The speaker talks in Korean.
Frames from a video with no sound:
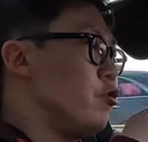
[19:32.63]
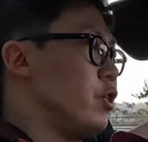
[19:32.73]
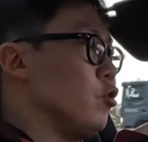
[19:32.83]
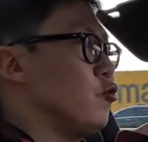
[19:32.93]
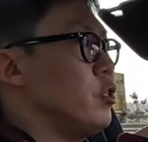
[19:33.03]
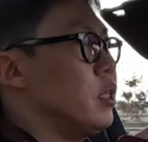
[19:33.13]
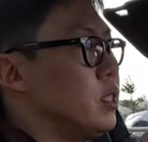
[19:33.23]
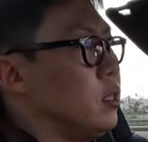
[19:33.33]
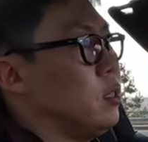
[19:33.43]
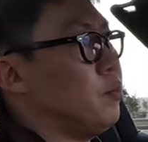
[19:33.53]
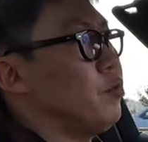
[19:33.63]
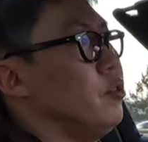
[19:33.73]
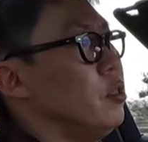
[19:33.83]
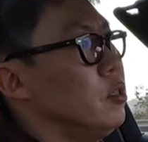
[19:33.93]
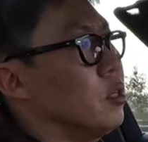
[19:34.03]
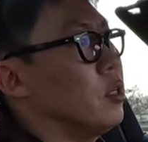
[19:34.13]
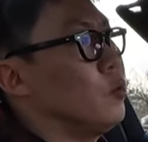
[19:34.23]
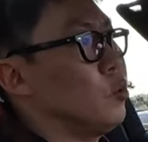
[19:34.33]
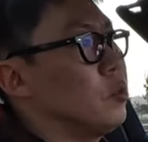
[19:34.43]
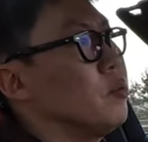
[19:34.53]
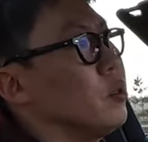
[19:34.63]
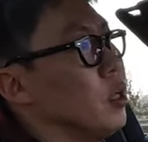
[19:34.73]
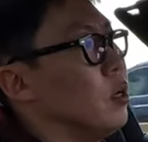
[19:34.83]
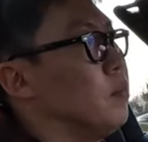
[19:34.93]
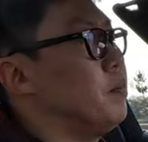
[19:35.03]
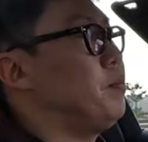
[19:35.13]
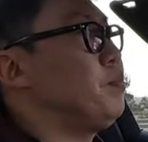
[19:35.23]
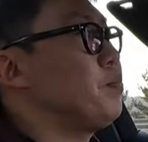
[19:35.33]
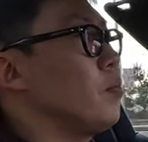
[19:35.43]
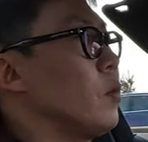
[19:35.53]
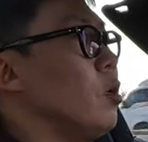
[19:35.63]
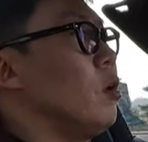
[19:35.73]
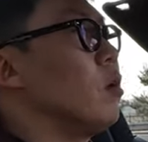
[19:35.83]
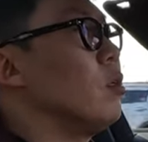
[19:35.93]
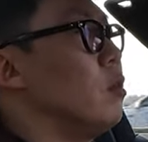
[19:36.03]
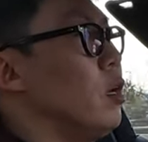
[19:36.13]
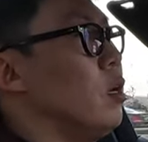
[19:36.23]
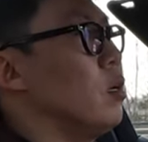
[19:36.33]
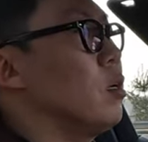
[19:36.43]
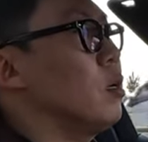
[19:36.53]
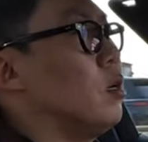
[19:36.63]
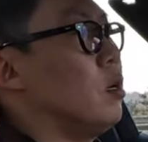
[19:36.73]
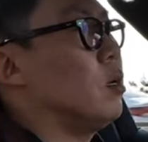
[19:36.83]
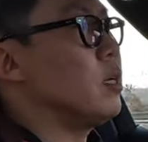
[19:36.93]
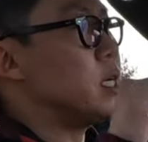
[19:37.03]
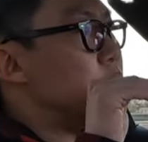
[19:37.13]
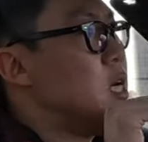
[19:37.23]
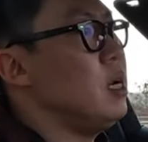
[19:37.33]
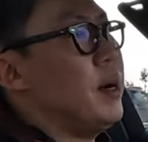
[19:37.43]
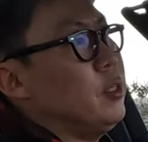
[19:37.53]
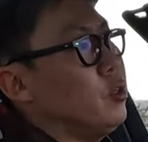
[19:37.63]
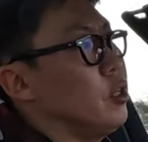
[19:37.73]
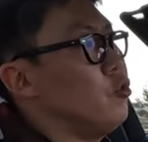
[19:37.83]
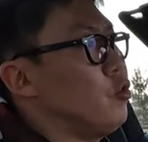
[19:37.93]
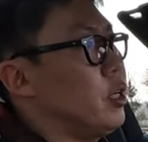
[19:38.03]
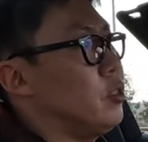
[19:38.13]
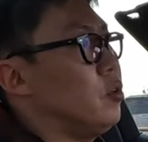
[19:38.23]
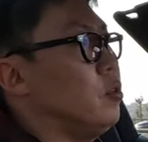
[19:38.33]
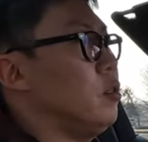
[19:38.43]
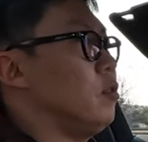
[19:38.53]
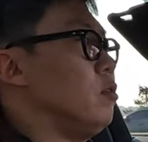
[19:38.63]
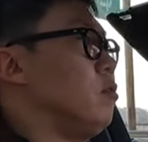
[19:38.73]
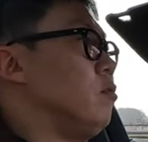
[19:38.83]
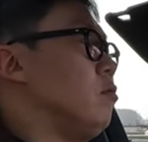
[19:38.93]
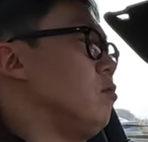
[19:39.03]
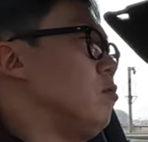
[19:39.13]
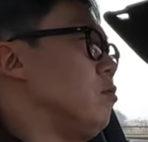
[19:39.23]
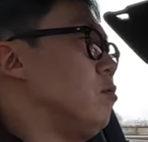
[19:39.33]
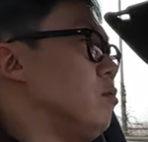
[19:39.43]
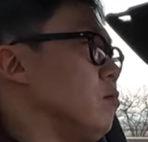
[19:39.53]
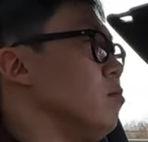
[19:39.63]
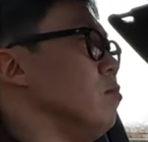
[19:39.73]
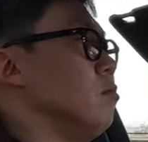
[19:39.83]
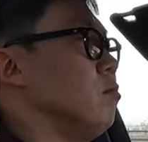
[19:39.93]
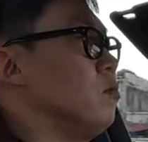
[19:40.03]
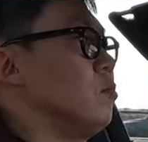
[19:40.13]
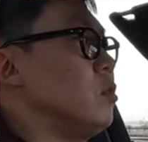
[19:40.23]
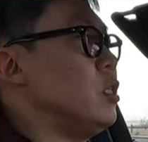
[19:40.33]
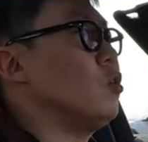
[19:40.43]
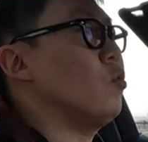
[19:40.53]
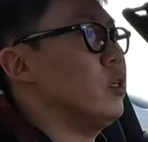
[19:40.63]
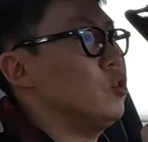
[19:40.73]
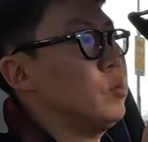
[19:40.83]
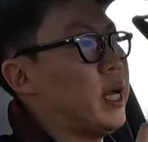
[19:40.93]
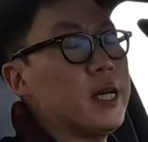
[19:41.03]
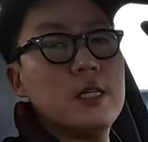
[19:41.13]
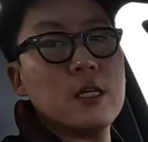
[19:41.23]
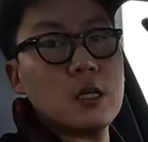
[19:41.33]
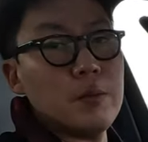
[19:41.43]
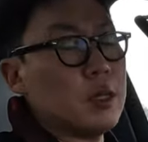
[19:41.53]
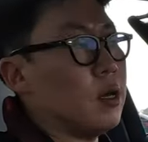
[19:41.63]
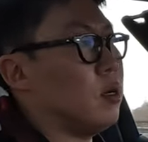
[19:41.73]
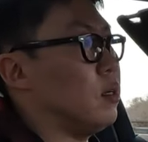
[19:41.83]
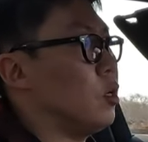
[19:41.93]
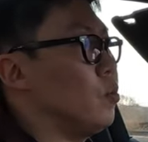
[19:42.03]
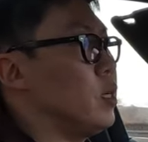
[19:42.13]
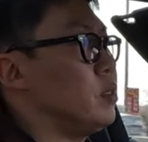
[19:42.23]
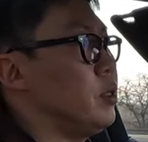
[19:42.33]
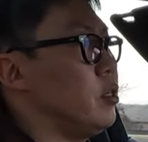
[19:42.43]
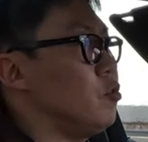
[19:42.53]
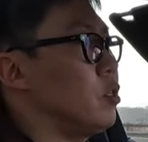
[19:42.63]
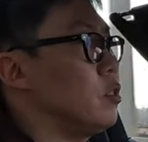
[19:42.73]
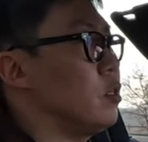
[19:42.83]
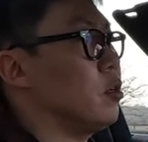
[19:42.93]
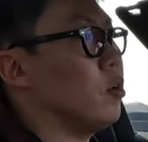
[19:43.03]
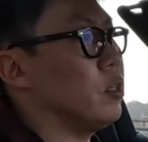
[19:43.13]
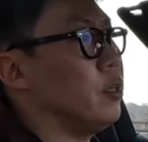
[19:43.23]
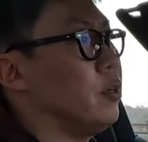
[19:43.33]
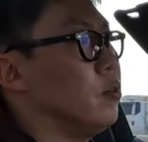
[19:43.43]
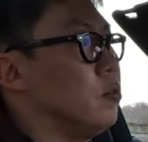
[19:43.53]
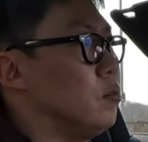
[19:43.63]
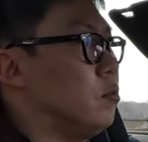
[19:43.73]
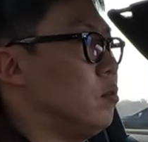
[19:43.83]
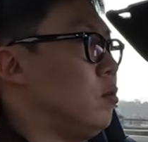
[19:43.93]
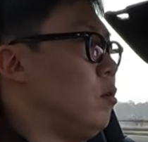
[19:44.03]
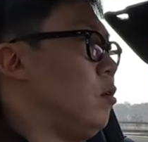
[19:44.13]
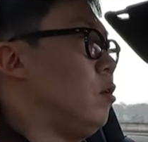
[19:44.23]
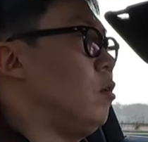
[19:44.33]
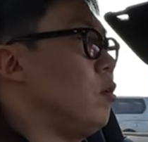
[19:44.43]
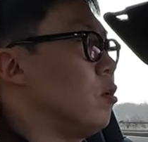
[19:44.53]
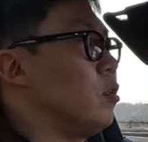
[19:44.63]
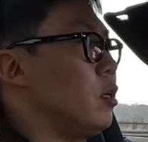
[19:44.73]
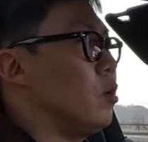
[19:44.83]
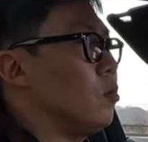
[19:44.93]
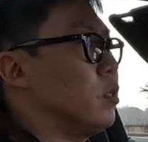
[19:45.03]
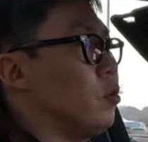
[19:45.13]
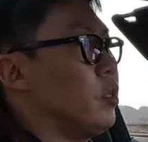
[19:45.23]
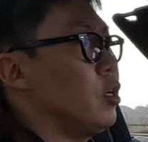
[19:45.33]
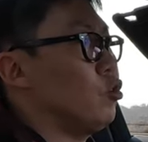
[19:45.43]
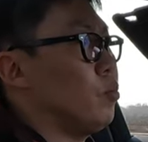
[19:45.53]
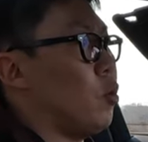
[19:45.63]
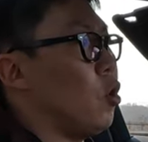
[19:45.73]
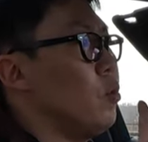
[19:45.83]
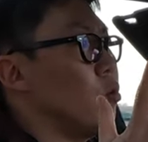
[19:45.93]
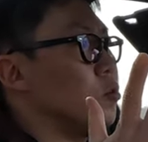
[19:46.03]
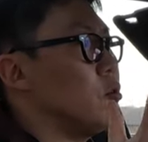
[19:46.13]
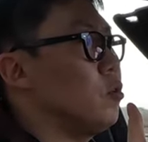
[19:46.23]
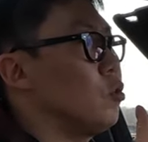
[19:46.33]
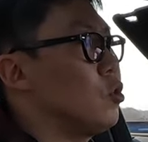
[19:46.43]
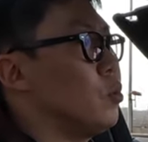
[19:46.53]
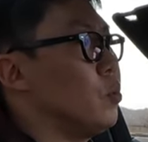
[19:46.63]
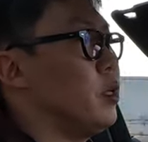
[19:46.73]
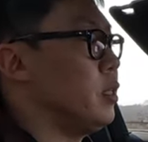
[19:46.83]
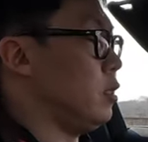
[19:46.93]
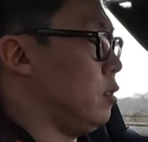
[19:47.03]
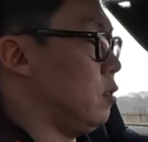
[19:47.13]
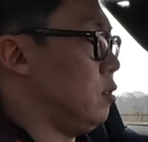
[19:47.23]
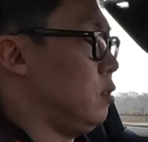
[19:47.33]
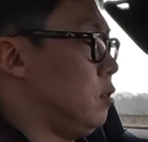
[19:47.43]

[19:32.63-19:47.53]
유기적으로 이렇게 착착 붙는 느낌은 좋습니다. 근데 그냥 일반적인 주행에서는 음, 이전과는 좀 다른 느낌이다 라고 말씀드릴 수 있을 것 같아요. 근데 어쨌거나 이것도 범용성을 놓고 보면은